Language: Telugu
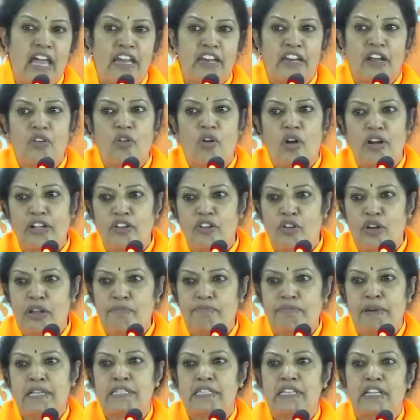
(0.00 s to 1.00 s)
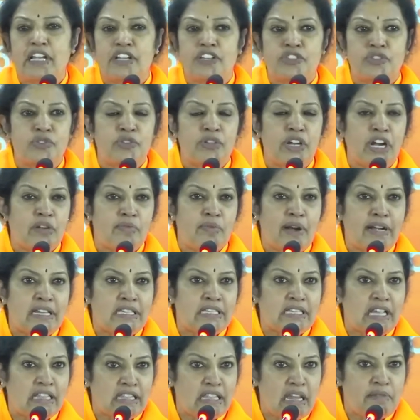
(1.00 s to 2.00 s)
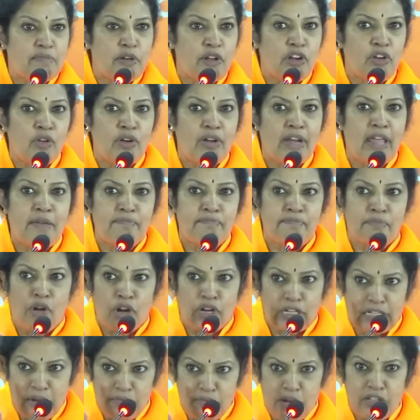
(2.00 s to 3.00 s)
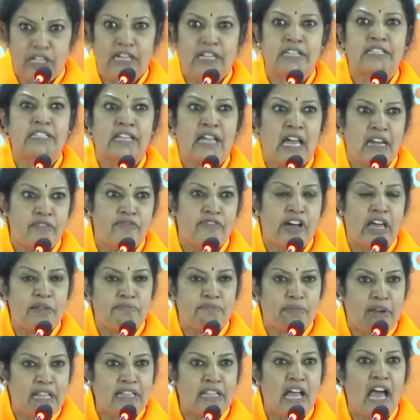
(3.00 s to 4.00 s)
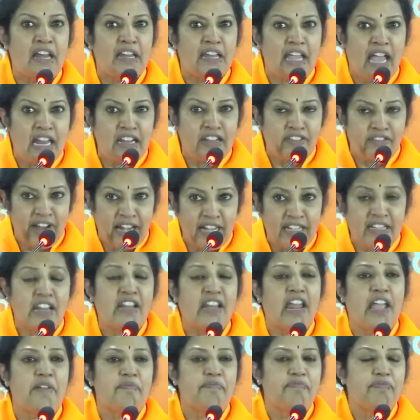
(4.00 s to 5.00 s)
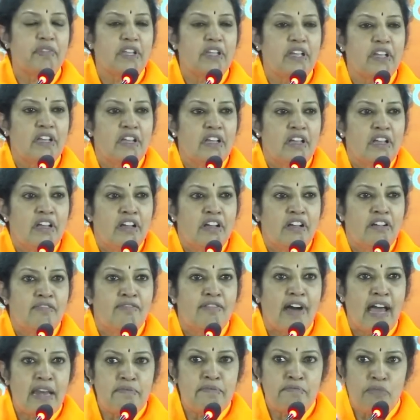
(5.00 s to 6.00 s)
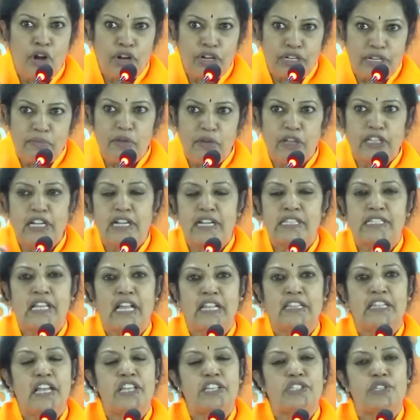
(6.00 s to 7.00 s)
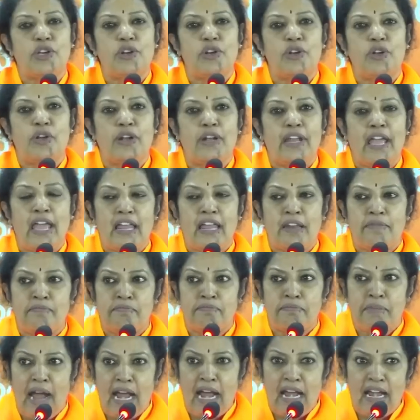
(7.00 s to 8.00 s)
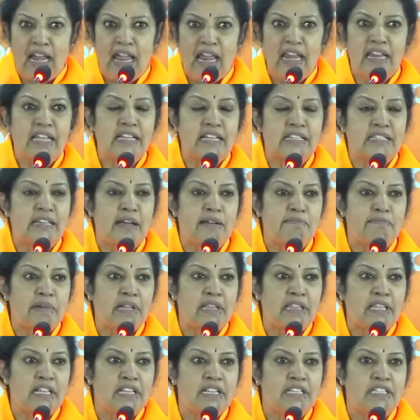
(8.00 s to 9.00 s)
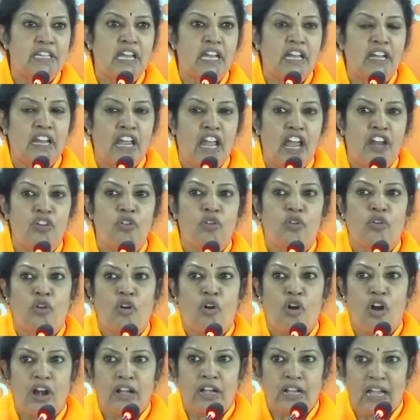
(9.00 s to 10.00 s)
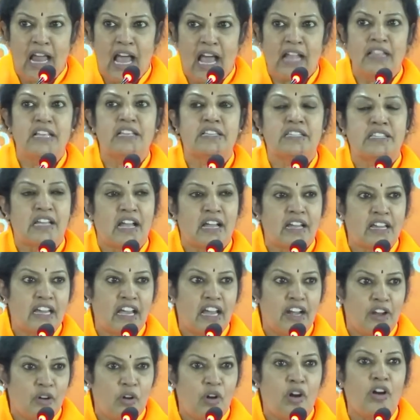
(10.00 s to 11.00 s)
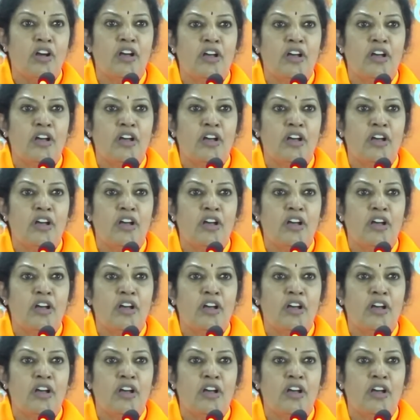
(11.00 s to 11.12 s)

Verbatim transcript: ఎర్రకోట నుండి ప్రసంగిస్తున్నటువంటి సందర్భంలోనే మొట్టమొదటిసారి వారి ప్రధాని ఆయన వెంటనే వారి మొట్టమొదటి సందేశంలోనే మహిళలకి సంబంధించి నేను కోట్లాది సంఖ్యలో